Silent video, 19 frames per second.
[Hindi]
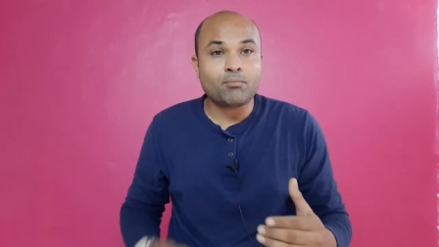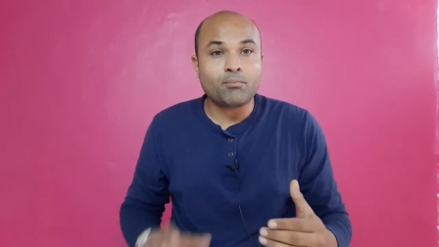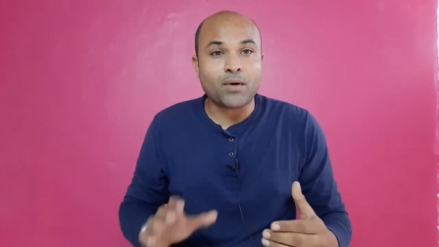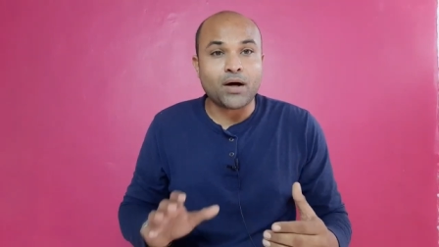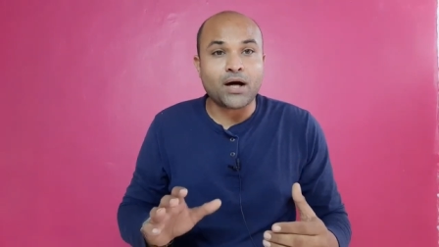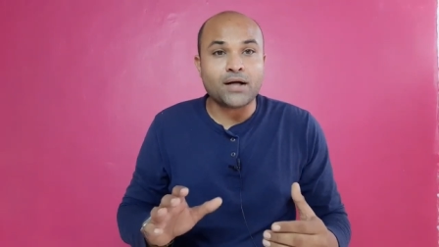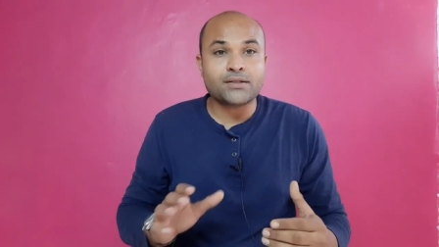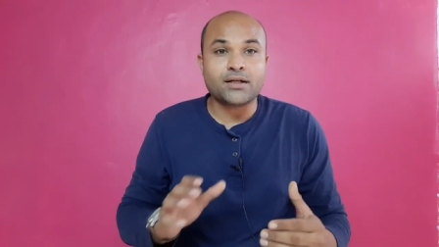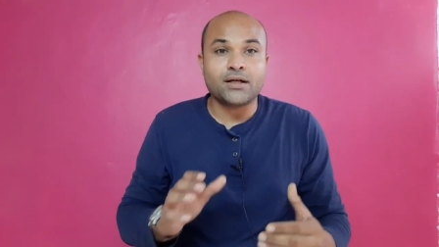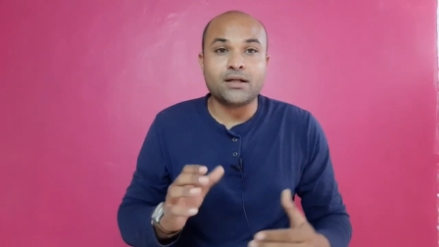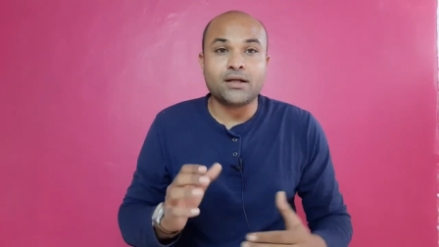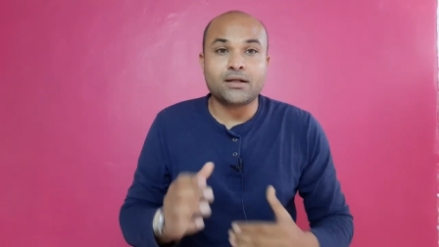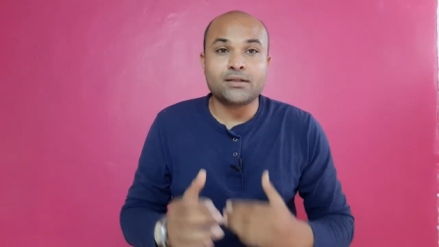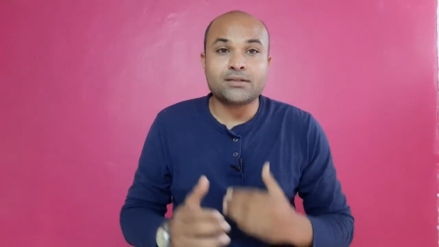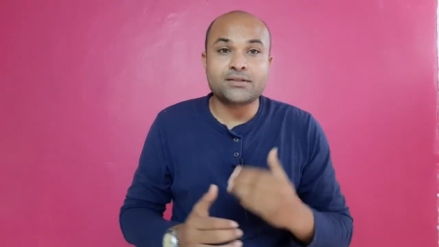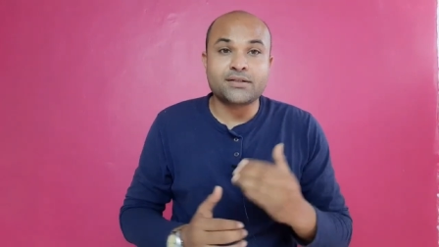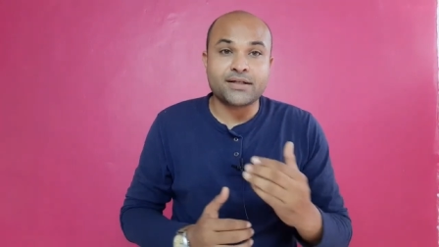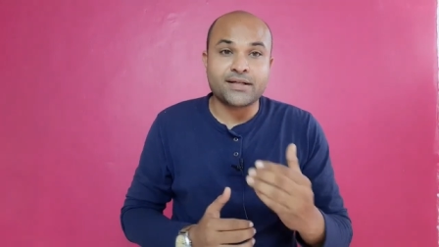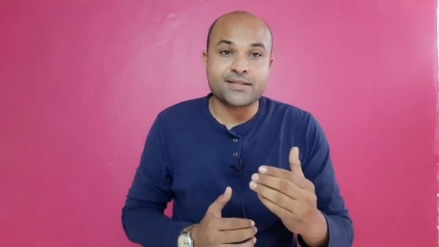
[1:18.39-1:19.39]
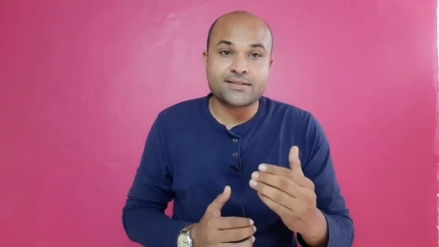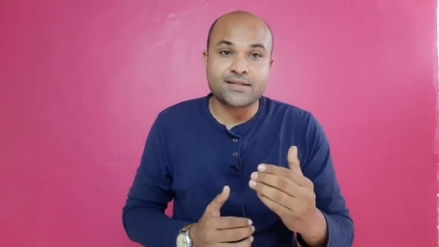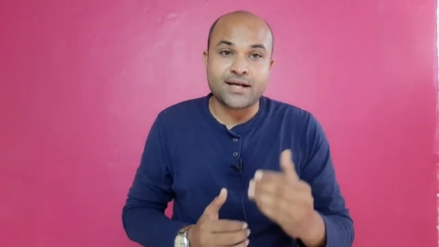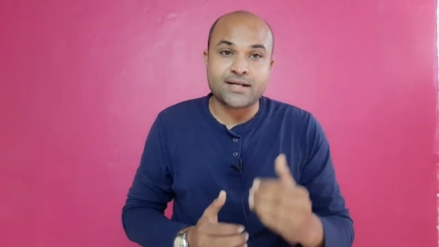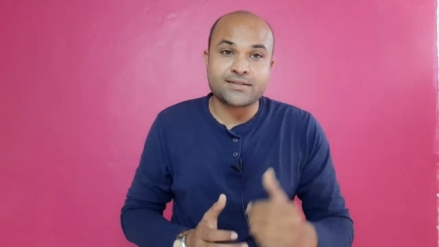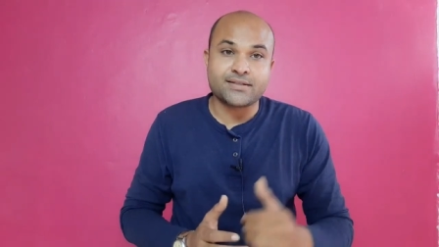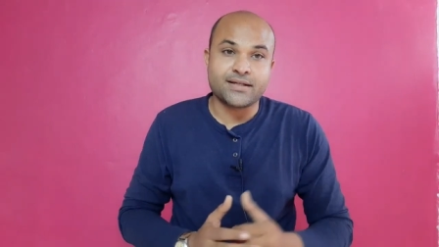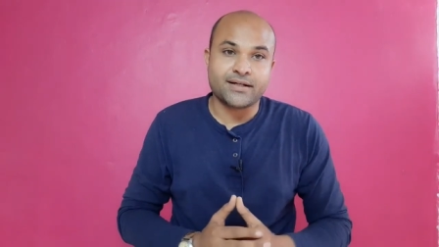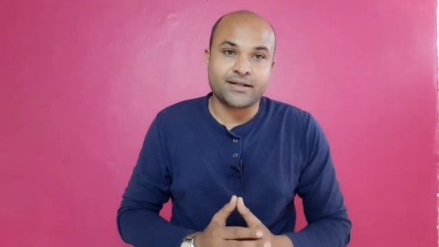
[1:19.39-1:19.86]
पांच अलग अलग स्क्रीन
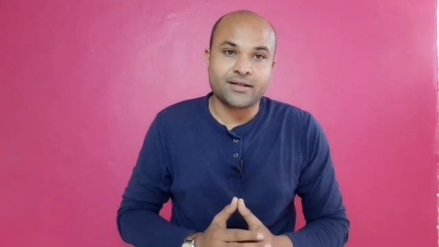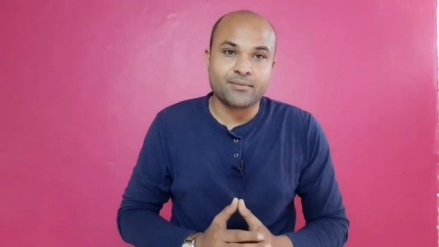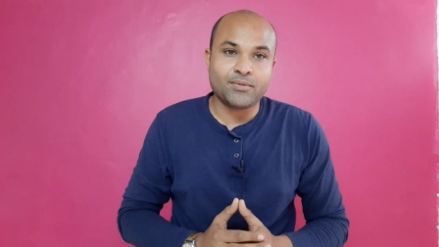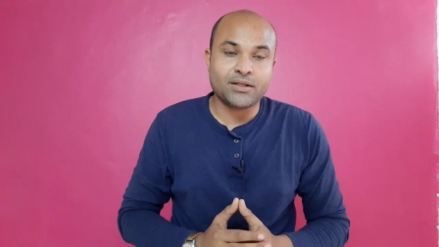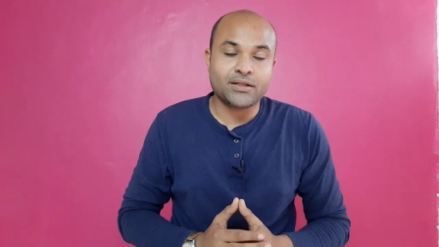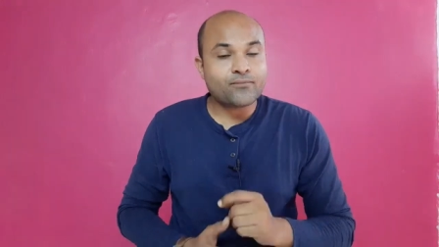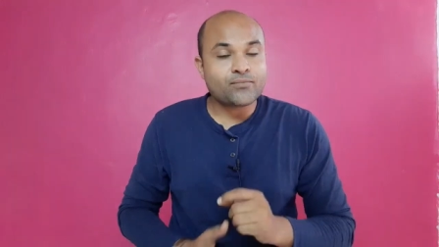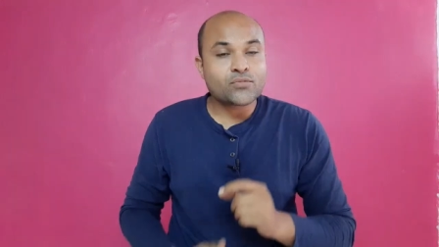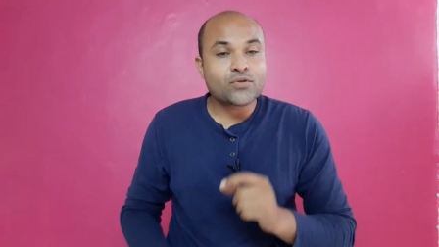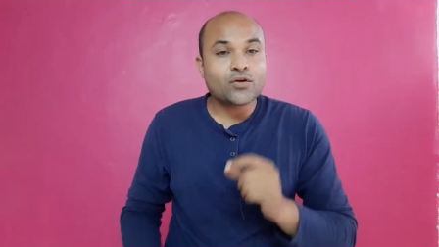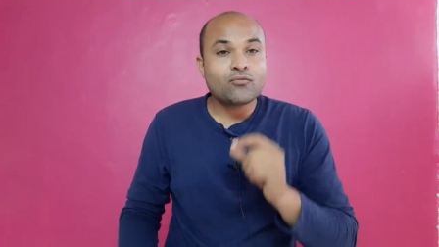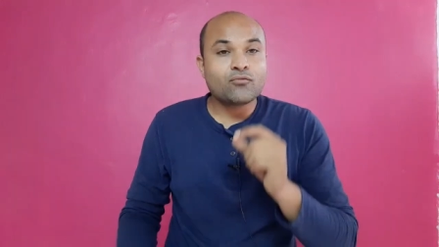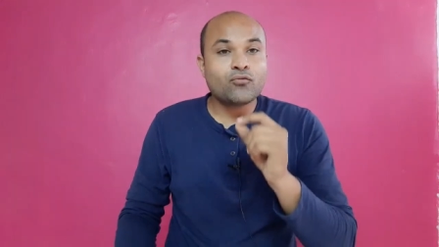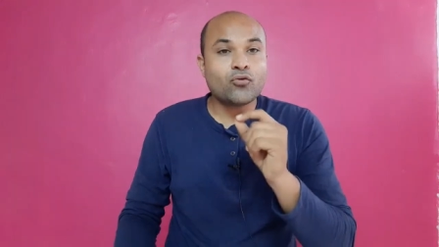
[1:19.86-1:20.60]
साइज देखने मिलती है